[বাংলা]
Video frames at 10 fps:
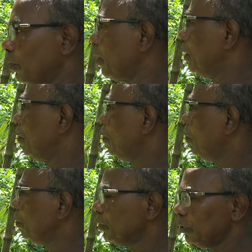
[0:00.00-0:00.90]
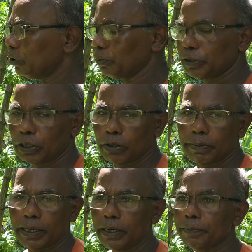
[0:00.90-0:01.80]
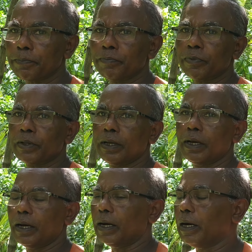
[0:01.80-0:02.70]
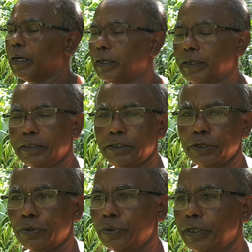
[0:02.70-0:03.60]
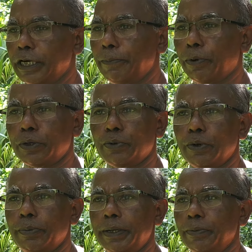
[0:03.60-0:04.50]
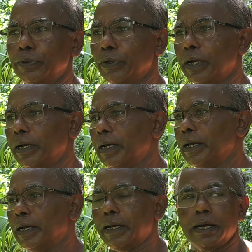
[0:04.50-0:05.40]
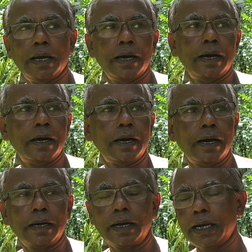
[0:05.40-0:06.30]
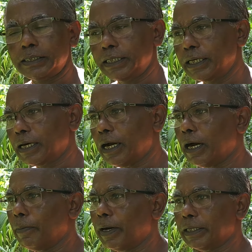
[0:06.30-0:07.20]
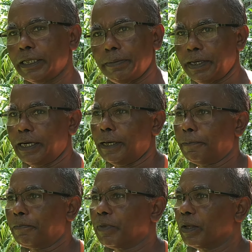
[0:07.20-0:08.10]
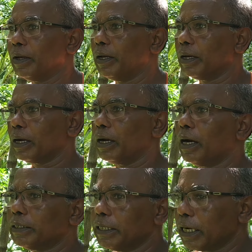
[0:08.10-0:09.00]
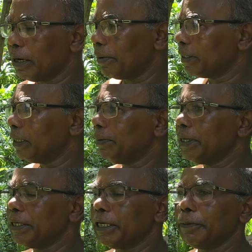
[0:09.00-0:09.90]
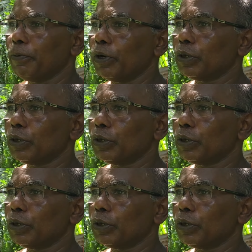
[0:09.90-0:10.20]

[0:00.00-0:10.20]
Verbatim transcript: নয় অবশ্যই সমস্যা হবে না আর যখন রিপোর্ট করবেন বন্ধুরা গাছে খাবার দেবেন না গাছে খাবার দেবেন রিপোর্ট